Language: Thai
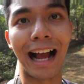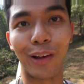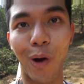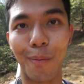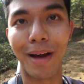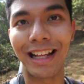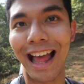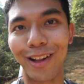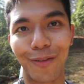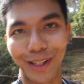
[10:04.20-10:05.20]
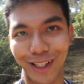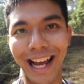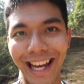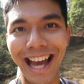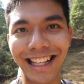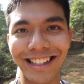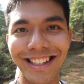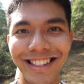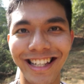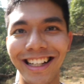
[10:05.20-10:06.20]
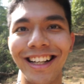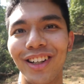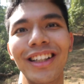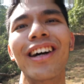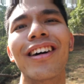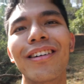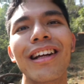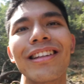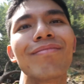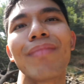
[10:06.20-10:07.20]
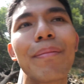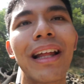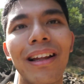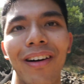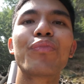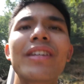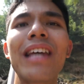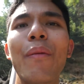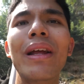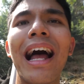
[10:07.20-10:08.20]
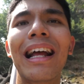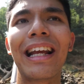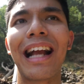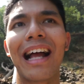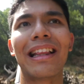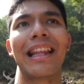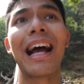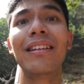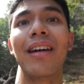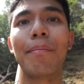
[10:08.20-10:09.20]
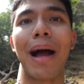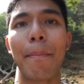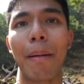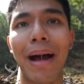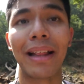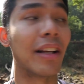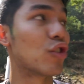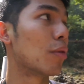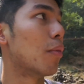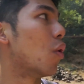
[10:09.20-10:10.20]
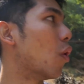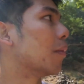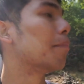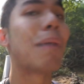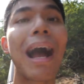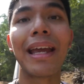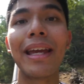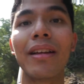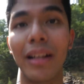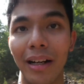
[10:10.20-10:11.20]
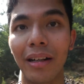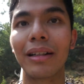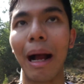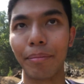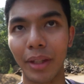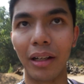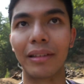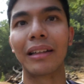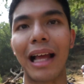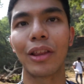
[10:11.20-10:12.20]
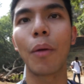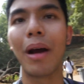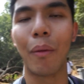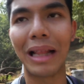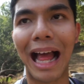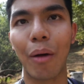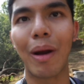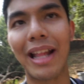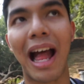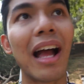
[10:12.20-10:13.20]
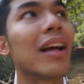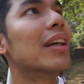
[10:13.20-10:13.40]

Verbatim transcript: ตังทอนมาให้แล้วมันก็ได้แค่นั้นจริงๆ ก็เลยเออไม่เป็นไรหรอก ใช้เวลาในการนั่งเรือมาประมาณ 1 ชั่วโมงไป 1กับ 1 ดังนั้นต้องเผื่อเวลาไว้นะ